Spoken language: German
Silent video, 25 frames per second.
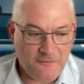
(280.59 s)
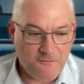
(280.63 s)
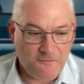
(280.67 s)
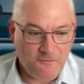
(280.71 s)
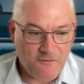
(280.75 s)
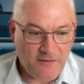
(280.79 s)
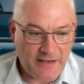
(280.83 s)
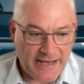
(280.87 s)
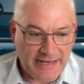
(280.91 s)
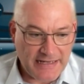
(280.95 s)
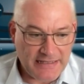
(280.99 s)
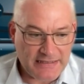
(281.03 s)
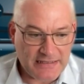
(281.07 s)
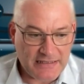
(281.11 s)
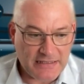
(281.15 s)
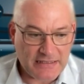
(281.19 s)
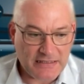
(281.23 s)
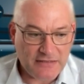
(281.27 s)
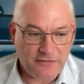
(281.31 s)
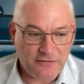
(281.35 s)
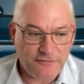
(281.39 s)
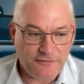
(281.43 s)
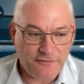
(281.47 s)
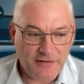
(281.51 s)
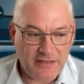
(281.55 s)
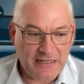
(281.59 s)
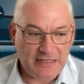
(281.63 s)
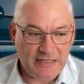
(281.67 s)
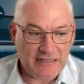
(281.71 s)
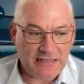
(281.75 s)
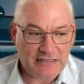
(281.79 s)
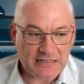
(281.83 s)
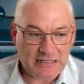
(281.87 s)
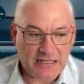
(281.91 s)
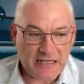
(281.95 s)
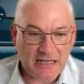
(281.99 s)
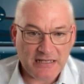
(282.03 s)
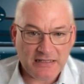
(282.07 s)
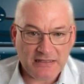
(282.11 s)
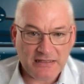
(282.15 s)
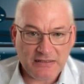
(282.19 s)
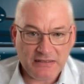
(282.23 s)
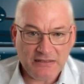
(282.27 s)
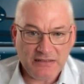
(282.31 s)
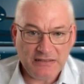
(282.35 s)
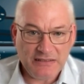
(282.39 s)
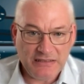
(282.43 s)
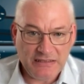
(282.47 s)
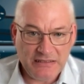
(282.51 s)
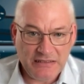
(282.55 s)
weitere
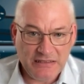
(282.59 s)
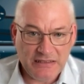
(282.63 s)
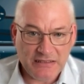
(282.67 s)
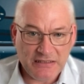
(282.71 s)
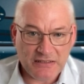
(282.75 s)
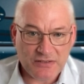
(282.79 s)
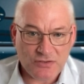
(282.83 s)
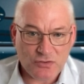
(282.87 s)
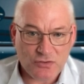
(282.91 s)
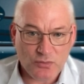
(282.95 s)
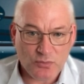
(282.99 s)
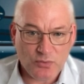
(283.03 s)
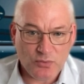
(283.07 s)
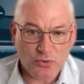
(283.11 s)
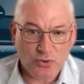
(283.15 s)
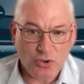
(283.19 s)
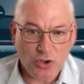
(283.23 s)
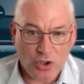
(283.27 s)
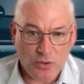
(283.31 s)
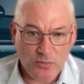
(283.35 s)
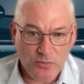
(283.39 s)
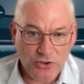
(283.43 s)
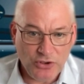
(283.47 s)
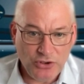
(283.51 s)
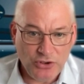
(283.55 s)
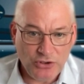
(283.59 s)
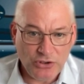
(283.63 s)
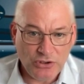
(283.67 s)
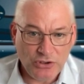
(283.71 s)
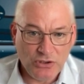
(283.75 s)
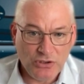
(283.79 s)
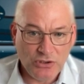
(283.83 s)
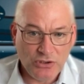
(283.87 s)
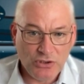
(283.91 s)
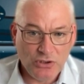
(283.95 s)
Fähigkeiten hier zu bekommen,